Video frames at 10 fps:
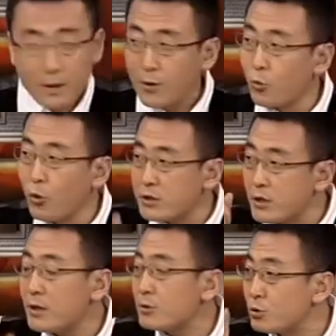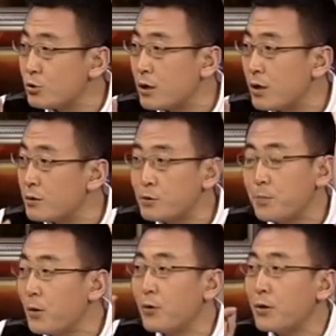我现在就觉得，就
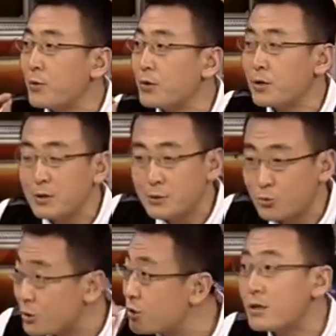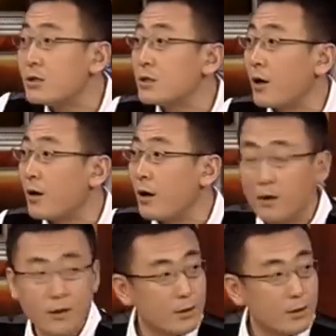包括我就跟主持人讲哈。